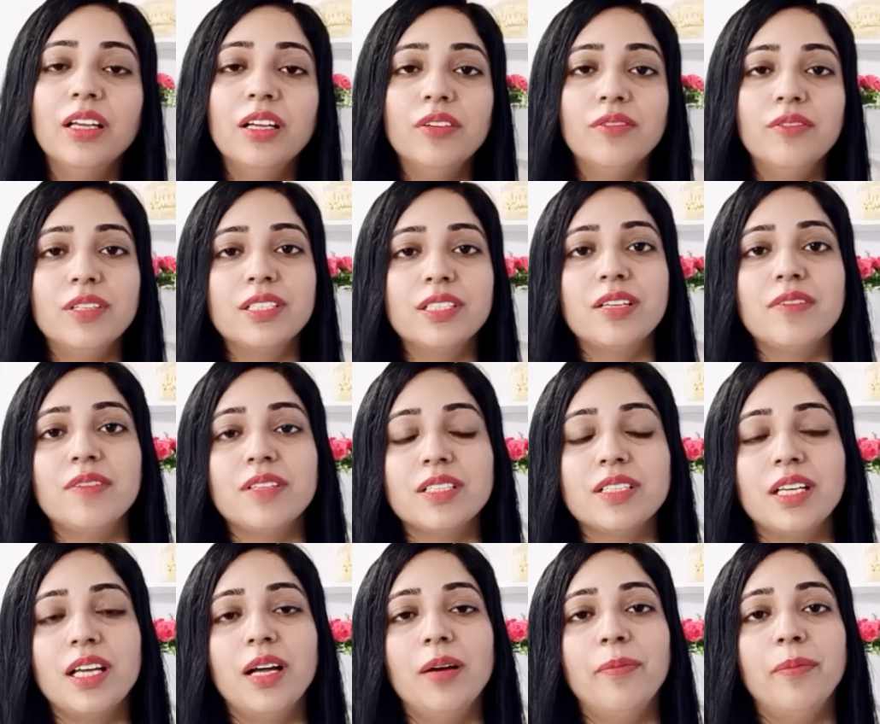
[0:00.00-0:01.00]
वैसे वैसे
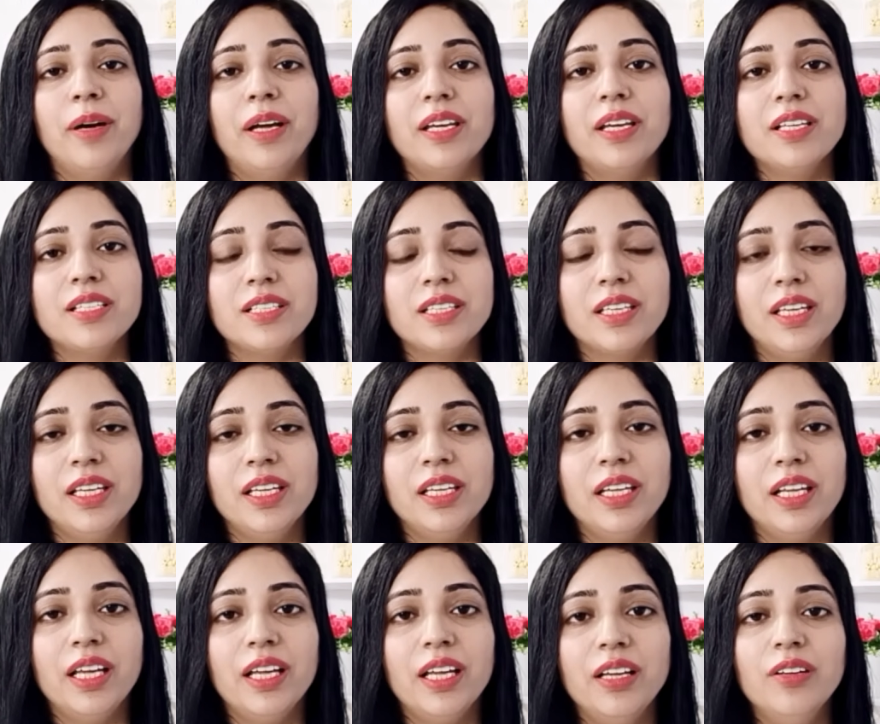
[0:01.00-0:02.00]
हमारी स्किन
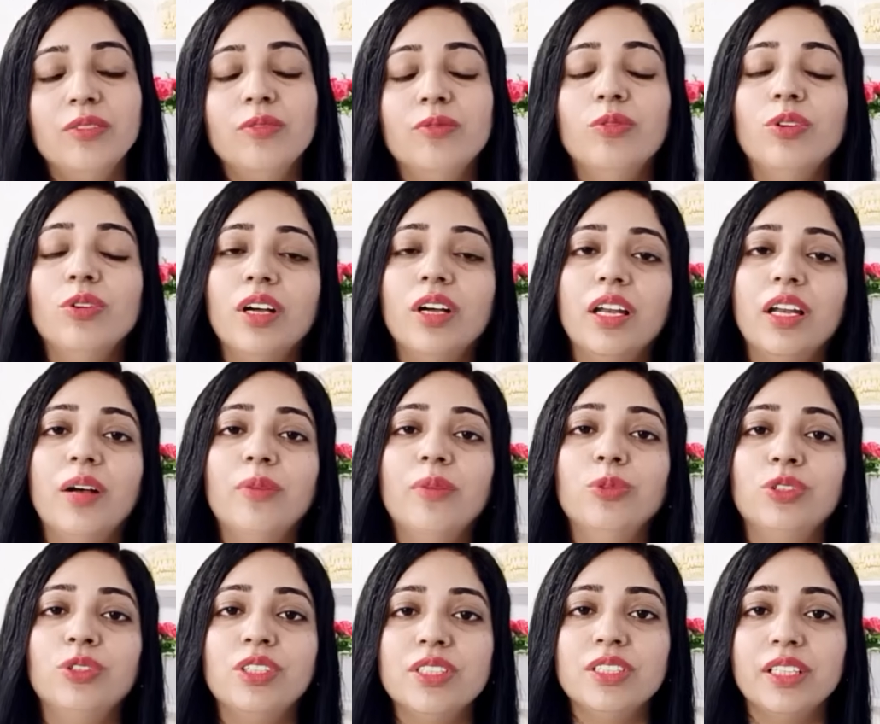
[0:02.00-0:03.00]
है वो ख़राब
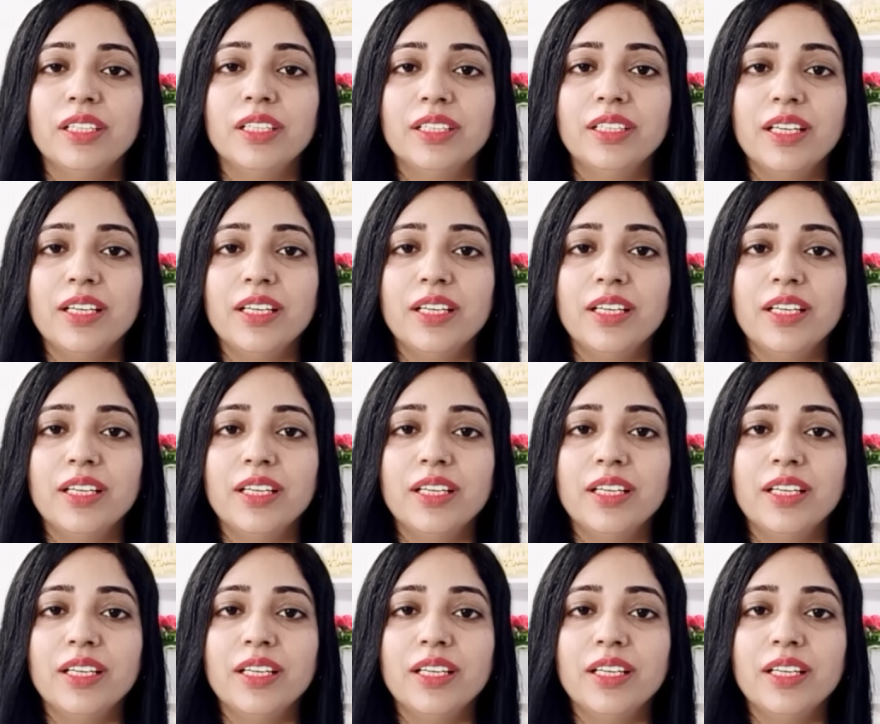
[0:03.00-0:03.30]
होती जाती